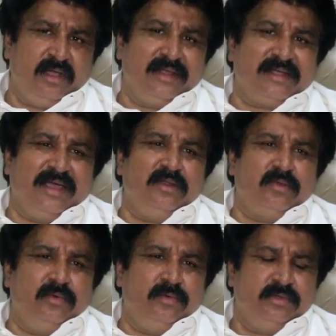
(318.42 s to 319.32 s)
अगर कल
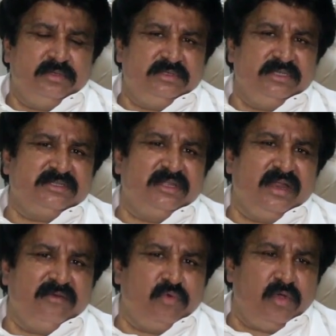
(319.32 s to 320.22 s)
को जिस
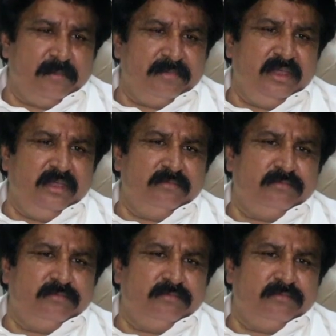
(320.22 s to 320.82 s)
तरह वो अभी